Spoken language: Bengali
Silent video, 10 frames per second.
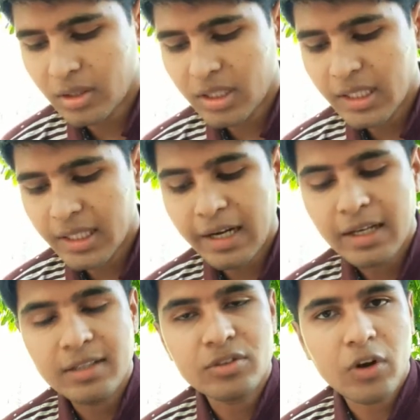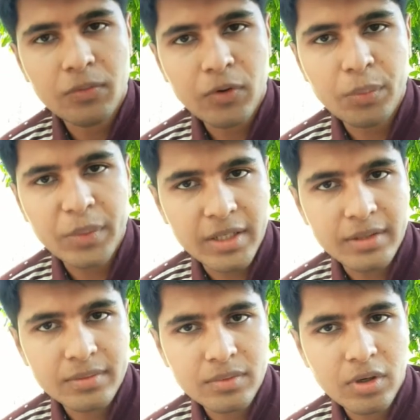হি কাইন্ডলি স্টপ ফর মি
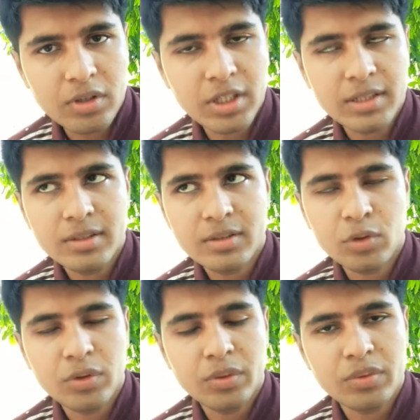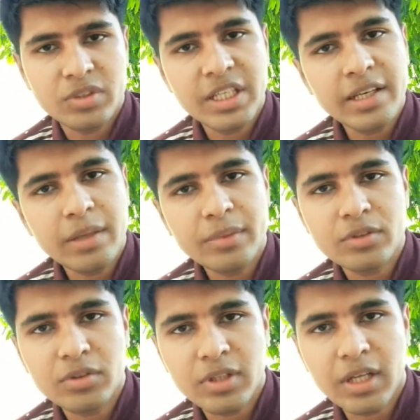অর্থাৎ সেই আমার
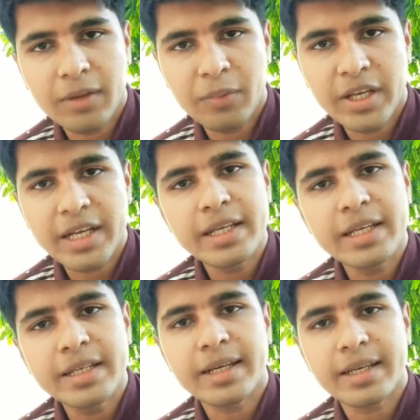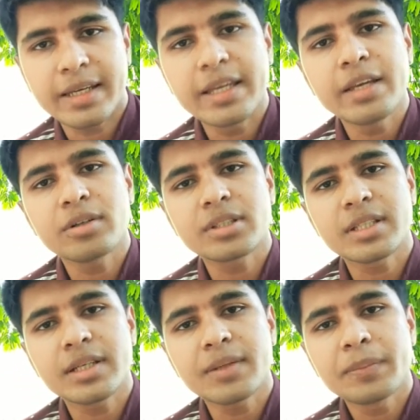জন্য থামলো এখানে হিটাকে হি
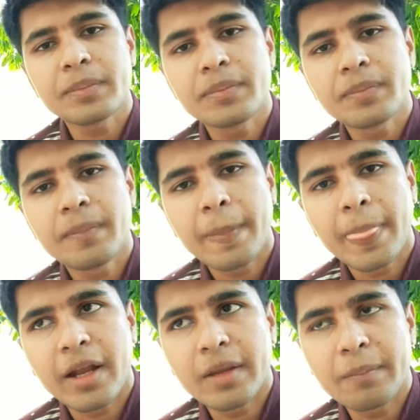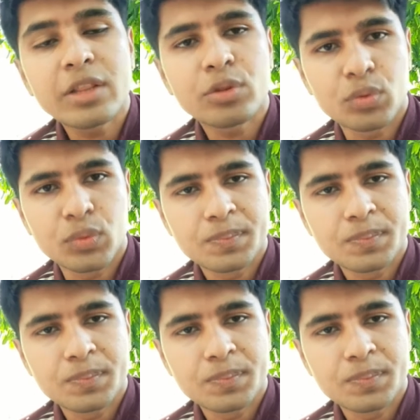হচ্ছে মানে মৃত্যু